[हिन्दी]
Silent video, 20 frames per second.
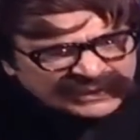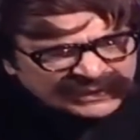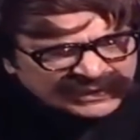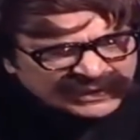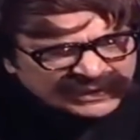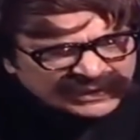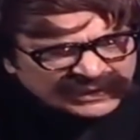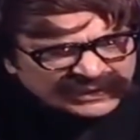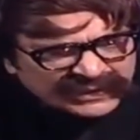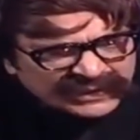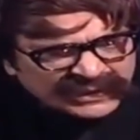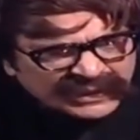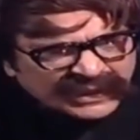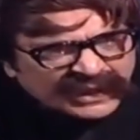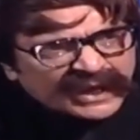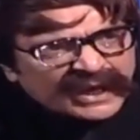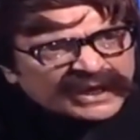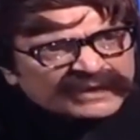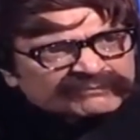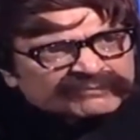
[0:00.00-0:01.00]
मैंने कहा कि ये
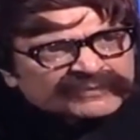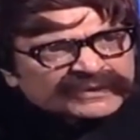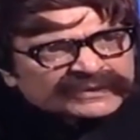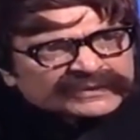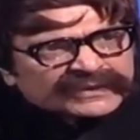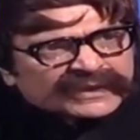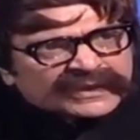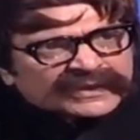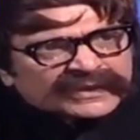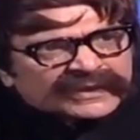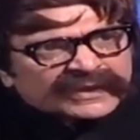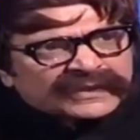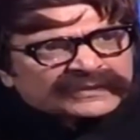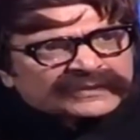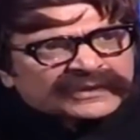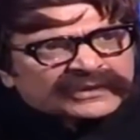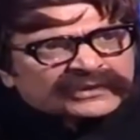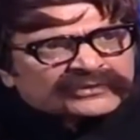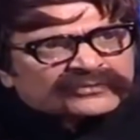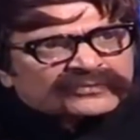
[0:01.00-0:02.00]
गैर मर्द घर के
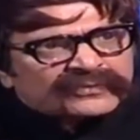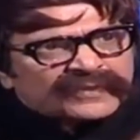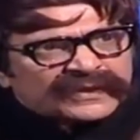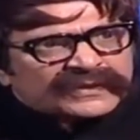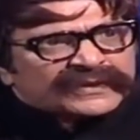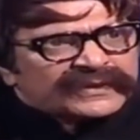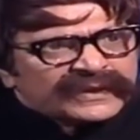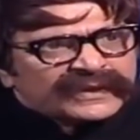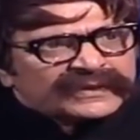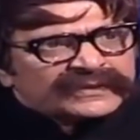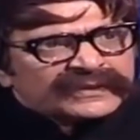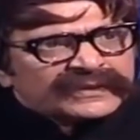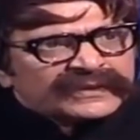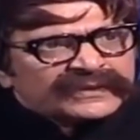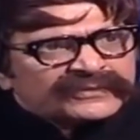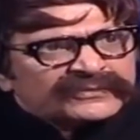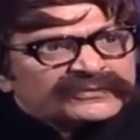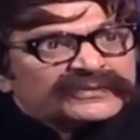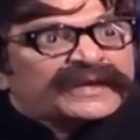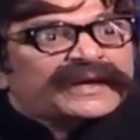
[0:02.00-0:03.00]
अंदर क्यों बैठे रहते
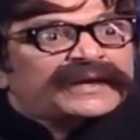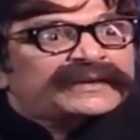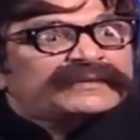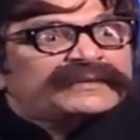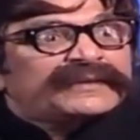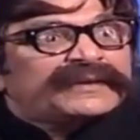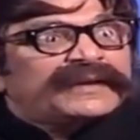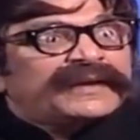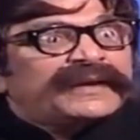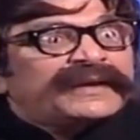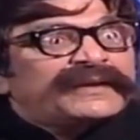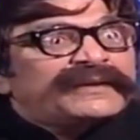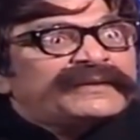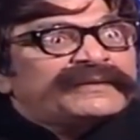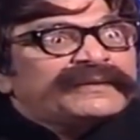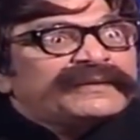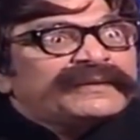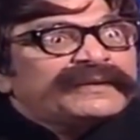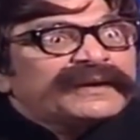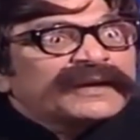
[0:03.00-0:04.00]
हैं तो कहती है
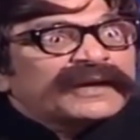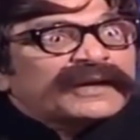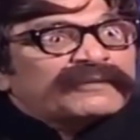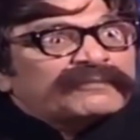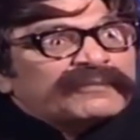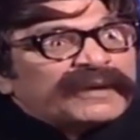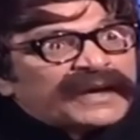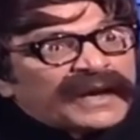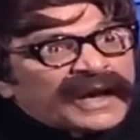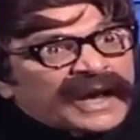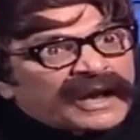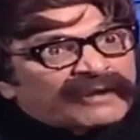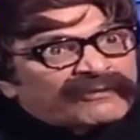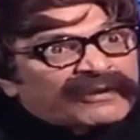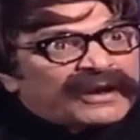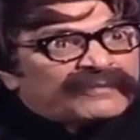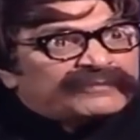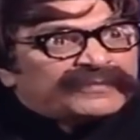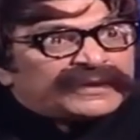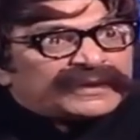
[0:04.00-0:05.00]
कि मैं
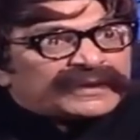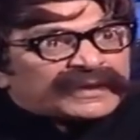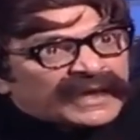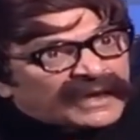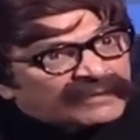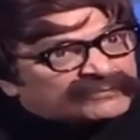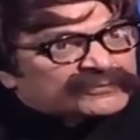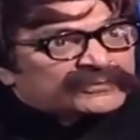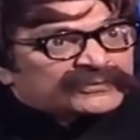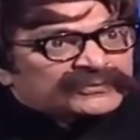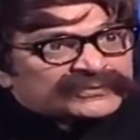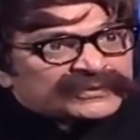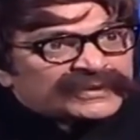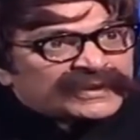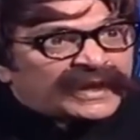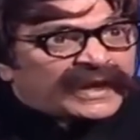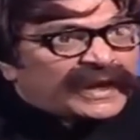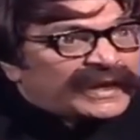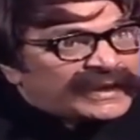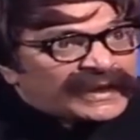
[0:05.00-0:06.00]
अवामी रबतों
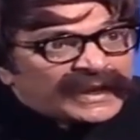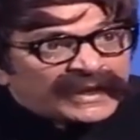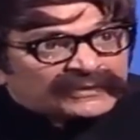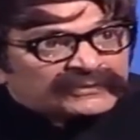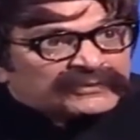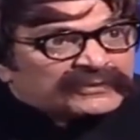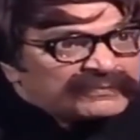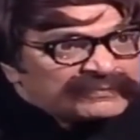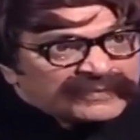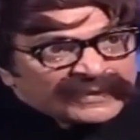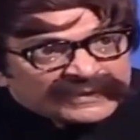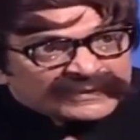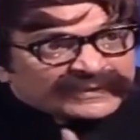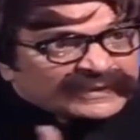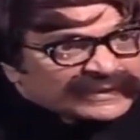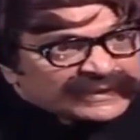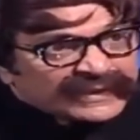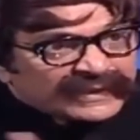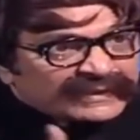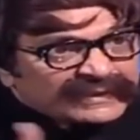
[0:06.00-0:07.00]
से हालात को
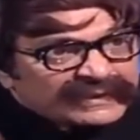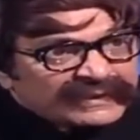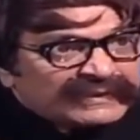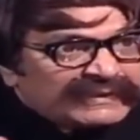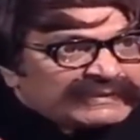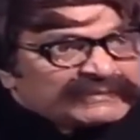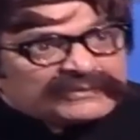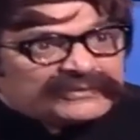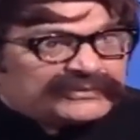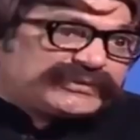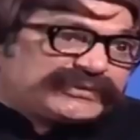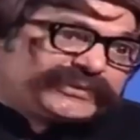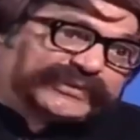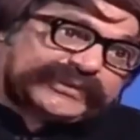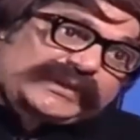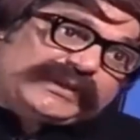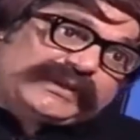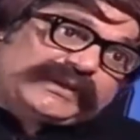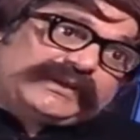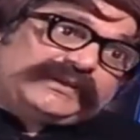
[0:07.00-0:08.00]
बेहतर करने की कोशिश
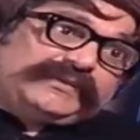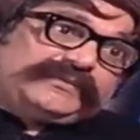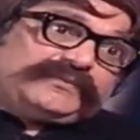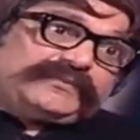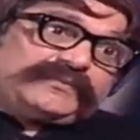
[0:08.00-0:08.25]
कर रही हूँ